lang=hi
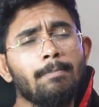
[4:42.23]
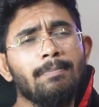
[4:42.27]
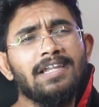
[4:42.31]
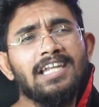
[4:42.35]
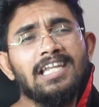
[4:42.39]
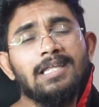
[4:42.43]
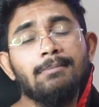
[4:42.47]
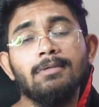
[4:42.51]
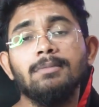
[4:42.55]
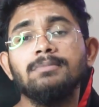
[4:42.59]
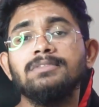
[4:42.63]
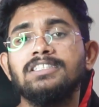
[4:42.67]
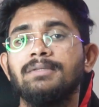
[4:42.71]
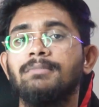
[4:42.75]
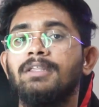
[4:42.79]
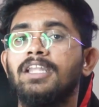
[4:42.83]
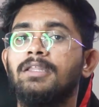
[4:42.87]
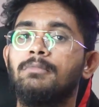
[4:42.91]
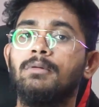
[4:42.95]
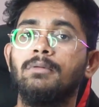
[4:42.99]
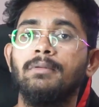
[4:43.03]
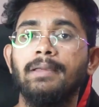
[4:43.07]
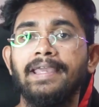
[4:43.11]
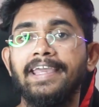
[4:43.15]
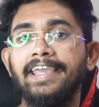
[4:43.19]
मिनिमम से
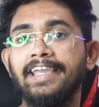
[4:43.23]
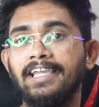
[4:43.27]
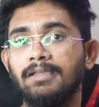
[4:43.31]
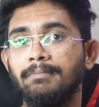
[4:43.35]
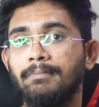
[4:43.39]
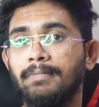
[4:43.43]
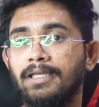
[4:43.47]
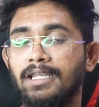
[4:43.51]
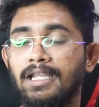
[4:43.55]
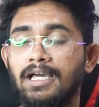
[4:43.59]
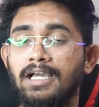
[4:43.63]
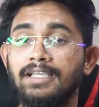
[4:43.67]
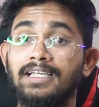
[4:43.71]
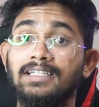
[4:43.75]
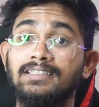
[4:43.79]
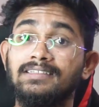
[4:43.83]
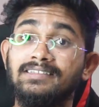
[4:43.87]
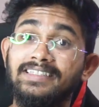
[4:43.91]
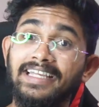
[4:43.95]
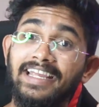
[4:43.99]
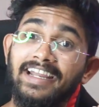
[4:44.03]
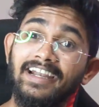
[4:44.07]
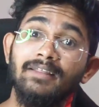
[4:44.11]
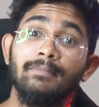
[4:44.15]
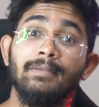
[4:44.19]
मिनिमम एक महीना या
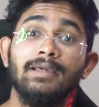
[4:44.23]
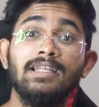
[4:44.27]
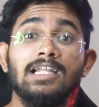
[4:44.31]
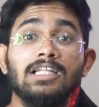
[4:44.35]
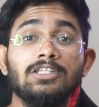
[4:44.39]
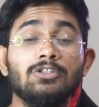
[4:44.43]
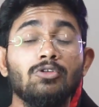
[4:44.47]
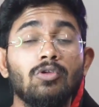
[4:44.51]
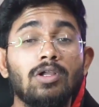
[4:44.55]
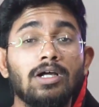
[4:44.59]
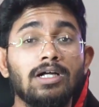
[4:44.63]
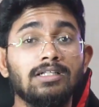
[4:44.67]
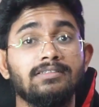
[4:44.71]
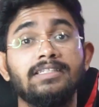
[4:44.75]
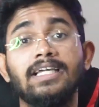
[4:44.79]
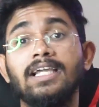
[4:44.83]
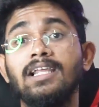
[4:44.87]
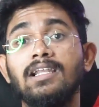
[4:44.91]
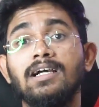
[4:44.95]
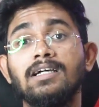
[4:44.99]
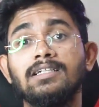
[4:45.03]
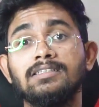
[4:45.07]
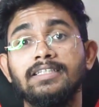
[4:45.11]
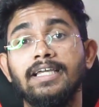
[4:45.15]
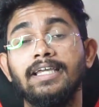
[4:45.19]
डेढ़ महीना तो लगता ही
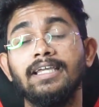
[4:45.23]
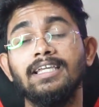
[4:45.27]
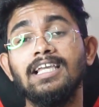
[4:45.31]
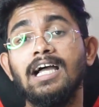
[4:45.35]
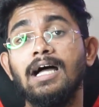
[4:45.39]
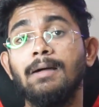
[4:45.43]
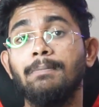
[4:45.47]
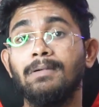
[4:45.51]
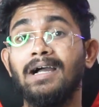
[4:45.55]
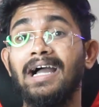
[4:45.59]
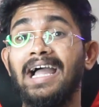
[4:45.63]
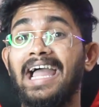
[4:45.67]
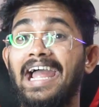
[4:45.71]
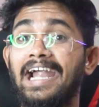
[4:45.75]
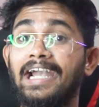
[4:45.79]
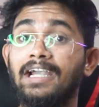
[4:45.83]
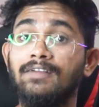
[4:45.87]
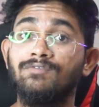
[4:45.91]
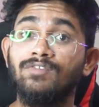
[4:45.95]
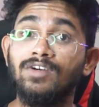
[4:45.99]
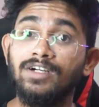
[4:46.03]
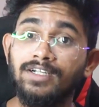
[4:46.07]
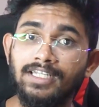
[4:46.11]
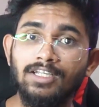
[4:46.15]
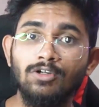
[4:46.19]
लगता है कि आपका एड
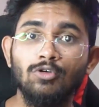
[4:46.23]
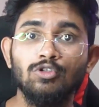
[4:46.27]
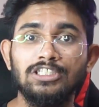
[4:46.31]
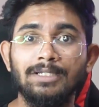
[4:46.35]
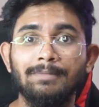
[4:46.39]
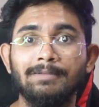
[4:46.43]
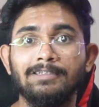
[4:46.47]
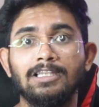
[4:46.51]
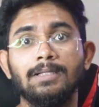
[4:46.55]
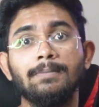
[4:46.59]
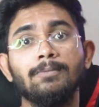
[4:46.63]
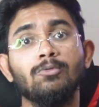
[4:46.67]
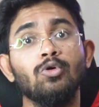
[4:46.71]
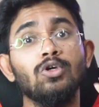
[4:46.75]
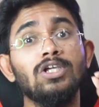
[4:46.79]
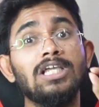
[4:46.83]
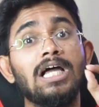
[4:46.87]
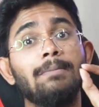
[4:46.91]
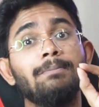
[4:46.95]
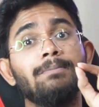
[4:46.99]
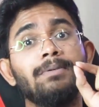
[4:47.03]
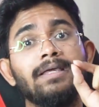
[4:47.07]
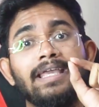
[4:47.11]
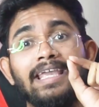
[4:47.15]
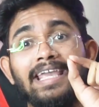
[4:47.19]
फटीक हो जाए मतलब कोई
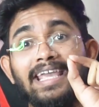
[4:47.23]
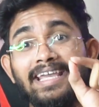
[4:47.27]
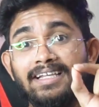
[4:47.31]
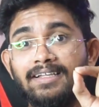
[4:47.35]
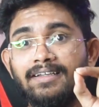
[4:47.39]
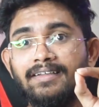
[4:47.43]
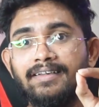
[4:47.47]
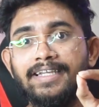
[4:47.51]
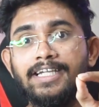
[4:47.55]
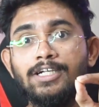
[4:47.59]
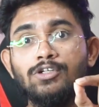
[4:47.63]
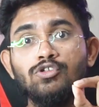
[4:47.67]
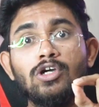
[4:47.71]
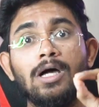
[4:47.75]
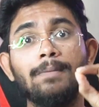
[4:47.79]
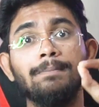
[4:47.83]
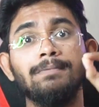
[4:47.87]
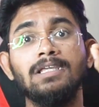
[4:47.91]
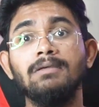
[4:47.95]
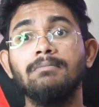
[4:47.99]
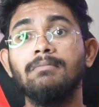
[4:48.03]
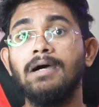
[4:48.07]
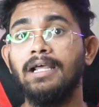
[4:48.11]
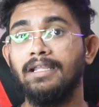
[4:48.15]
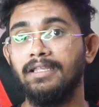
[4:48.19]
आप एक क्रिएटिव
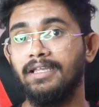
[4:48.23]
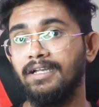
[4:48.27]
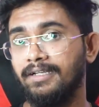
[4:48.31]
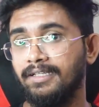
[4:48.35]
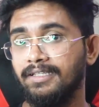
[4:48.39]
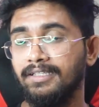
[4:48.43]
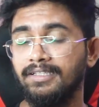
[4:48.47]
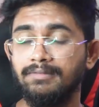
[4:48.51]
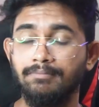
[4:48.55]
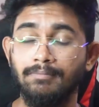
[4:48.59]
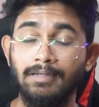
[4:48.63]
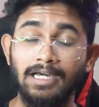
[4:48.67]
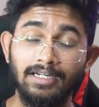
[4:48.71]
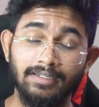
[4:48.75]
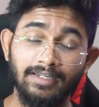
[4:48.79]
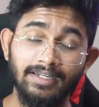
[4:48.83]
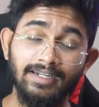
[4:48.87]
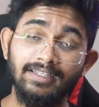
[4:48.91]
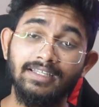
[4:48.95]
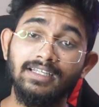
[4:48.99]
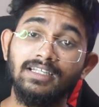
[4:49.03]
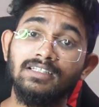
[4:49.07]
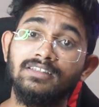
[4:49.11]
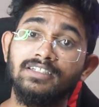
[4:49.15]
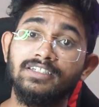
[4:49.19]
आपकी मार्केटिंग
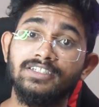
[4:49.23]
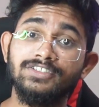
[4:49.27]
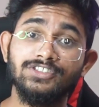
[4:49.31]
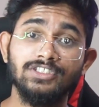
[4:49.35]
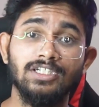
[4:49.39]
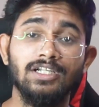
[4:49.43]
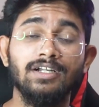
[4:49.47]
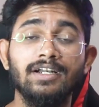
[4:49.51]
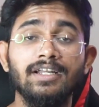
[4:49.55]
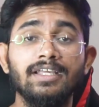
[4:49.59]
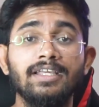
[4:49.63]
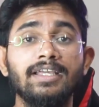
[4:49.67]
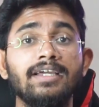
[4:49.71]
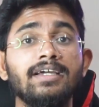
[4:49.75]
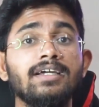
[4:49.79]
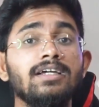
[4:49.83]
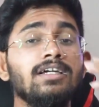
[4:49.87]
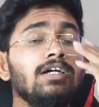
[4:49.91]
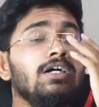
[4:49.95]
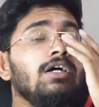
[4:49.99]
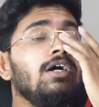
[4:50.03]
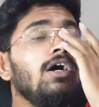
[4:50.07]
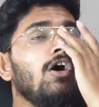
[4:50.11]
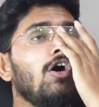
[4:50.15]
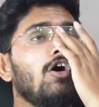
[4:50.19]
मार्केट के अंदर चल रही है
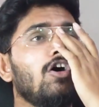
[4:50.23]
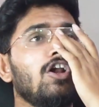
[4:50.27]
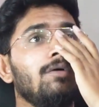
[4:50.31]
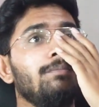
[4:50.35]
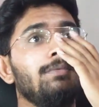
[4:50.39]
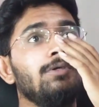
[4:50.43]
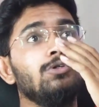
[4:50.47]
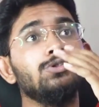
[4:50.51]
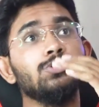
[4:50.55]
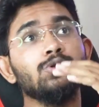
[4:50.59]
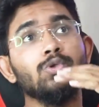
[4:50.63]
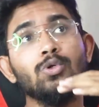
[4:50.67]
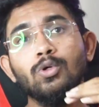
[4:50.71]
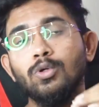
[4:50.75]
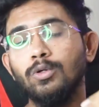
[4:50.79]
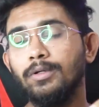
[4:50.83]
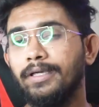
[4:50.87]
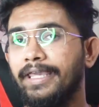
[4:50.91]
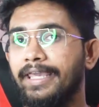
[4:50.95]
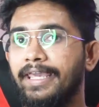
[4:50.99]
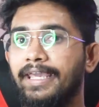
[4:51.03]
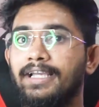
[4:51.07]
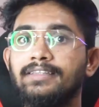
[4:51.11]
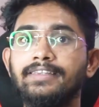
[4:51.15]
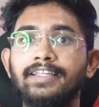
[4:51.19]
और अभी उसको
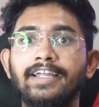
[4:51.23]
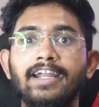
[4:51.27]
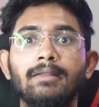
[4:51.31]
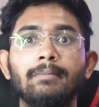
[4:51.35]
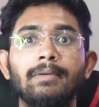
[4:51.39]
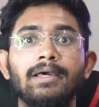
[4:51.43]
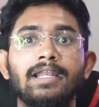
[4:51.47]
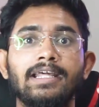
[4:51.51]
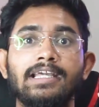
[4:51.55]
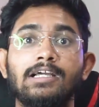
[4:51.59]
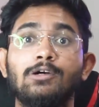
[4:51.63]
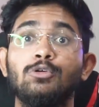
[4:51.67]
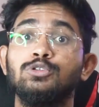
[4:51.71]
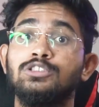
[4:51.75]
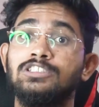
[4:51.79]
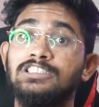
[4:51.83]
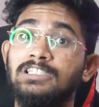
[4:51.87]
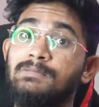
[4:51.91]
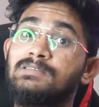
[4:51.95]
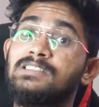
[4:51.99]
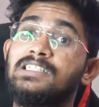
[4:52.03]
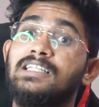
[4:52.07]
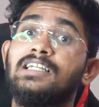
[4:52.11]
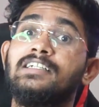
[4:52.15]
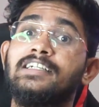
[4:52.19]
एक डेढ़ महीना या
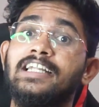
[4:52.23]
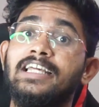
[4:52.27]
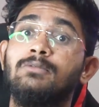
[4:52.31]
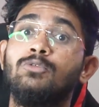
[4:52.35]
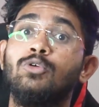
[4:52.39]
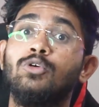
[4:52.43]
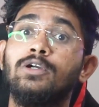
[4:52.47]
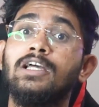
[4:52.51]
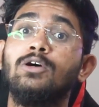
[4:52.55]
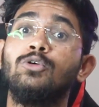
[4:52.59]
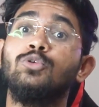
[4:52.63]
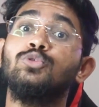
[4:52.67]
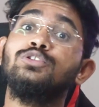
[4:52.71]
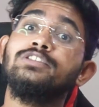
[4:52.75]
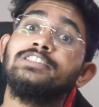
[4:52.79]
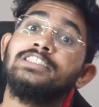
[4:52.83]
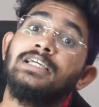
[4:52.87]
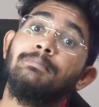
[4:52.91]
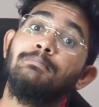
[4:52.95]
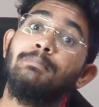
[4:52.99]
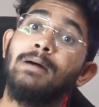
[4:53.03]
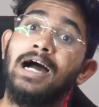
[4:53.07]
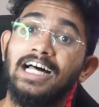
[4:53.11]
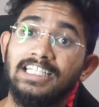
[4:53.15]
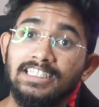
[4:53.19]
उससे भी ज्यादा टाइम हो गया
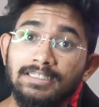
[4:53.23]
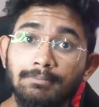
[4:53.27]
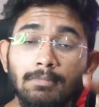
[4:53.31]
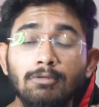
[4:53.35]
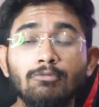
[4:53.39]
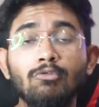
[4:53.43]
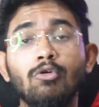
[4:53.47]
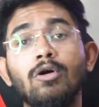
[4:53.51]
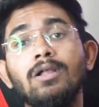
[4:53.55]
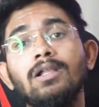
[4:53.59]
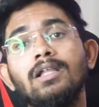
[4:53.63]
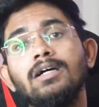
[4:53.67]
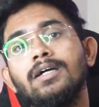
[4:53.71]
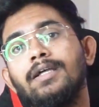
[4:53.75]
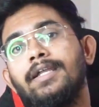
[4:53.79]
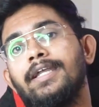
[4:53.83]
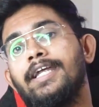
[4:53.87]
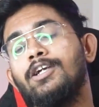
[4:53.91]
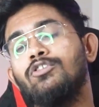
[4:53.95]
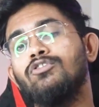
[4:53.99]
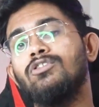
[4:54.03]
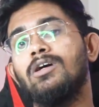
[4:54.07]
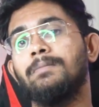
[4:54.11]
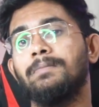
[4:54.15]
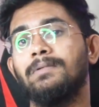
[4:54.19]
उसके बाद में वो वाला
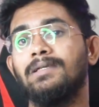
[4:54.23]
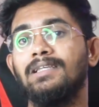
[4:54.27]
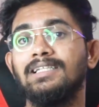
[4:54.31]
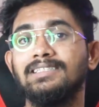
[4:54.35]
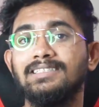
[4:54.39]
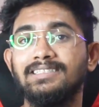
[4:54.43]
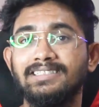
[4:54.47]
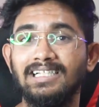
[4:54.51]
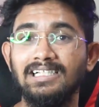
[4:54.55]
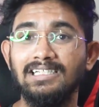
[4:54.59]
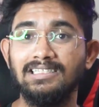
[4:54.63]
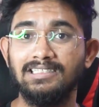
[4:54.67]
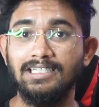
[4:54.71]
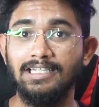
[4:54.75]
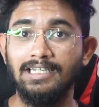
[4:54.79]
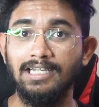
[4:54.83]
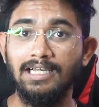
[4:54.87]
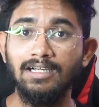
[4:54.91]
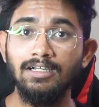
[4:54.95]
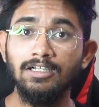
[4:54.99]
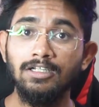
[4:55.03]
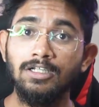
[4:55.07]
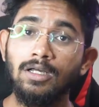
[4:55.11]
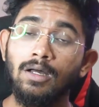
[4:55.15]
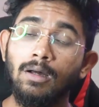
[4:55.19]
क्रिएटिव आपके लिए सेल्स
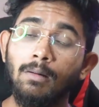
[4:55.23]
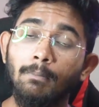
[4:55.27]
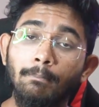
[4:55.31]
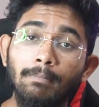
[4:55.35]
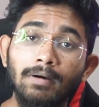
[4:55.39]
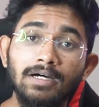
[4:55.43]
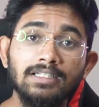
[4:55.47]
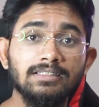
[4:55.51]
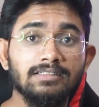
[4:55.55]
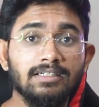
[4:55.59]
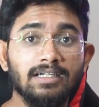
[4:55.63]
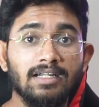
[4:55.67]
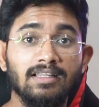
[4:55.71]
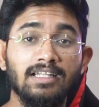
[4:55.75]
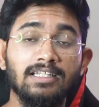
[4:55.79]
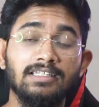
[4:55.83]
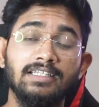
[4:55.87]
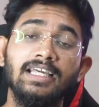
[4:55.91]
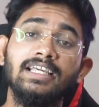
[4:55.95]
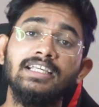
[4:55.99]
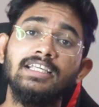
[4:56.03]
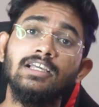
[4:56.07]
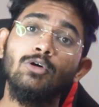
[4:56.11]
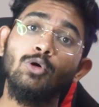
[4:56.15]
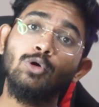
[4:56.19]
करना बंद कर
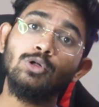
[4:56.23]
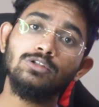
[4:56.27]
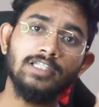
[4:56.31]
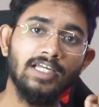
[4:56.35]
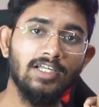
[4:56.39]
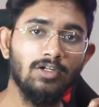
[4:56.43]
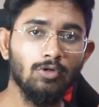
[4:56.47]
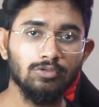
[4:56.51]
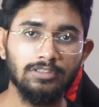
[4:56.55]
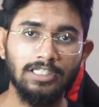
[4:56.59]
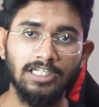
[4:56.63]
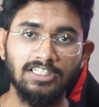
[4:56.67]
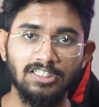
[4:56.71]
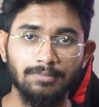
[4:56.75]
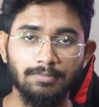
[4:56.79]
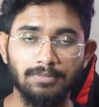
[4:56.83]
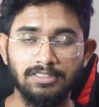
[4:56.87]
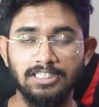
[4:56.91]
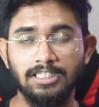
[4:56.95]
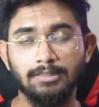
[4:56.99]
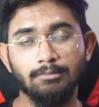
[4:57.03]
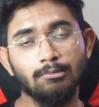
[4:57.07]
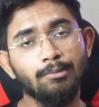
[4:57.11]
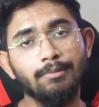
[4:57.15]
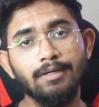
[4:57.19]
देती है ये होता ही होता है सबके
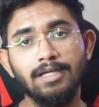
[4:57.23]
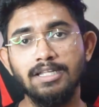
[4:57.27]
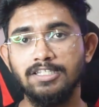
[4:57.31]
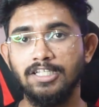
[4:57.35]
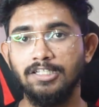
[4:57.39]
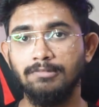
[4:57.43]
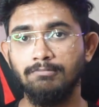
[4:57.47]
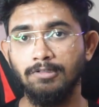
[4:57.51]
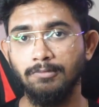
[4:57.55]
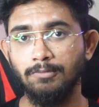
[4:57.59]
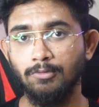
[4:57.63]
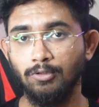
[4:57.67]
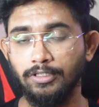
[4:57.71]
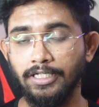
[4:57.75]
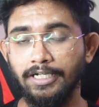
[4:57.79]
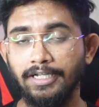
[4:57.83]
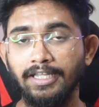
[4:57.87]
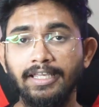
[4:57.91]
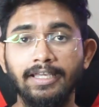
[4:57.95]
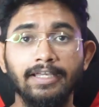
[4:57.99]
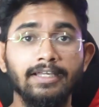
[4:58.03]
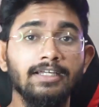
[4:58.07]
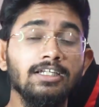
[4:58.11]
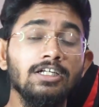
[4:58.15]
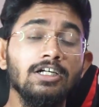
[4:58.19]
साथ में मेरे साथ में भी होता है
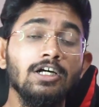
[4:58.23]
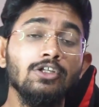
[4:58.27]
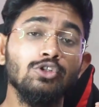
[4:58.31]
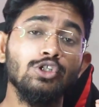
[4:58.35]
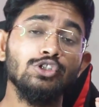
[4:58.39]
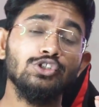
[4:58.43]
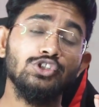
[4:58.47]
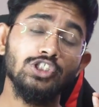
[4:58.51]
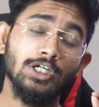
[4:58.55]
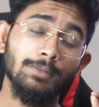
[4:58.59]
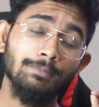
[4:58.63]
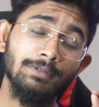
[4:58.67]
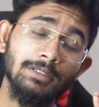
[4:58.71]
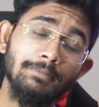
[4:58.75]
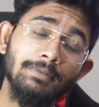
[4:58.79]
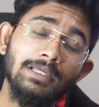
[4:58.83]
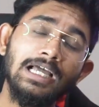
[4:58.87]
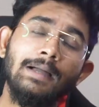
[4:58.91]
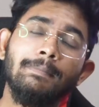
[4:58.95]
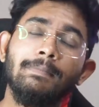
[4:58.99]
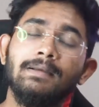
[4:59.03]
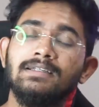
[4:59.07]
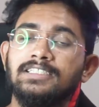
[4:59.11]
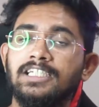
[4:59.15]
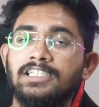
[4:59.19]
ठीक है तो जब भी
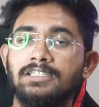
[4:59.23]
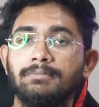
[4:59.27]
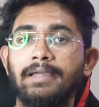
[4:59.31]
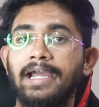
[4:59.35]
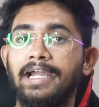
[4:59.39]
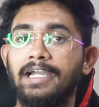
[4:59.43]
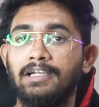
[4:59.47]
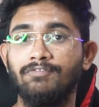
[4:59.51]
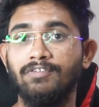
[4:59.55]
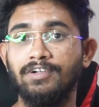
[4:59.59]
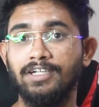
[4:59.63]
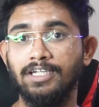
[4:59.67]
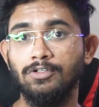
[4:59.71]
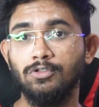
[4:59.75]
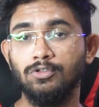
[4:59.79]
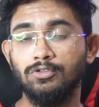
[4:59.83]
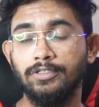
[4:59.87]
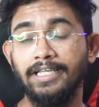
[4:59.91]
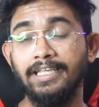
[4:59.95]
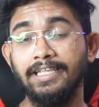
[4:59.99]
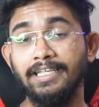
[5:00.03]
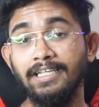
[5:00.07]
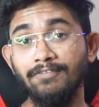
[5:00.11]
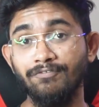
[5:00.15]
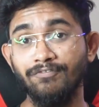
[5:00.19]
आपके साथ में एड फटीक
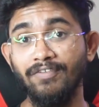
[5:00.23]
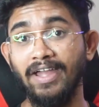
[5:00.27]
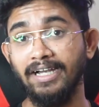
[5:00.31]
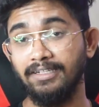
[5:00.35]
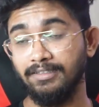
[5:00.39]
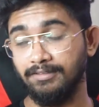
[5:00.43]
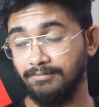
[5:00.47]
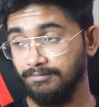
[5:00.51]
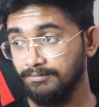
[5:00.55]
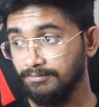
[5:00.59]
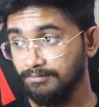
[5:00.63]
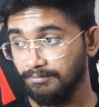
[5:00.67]
होता है इनफैक्ट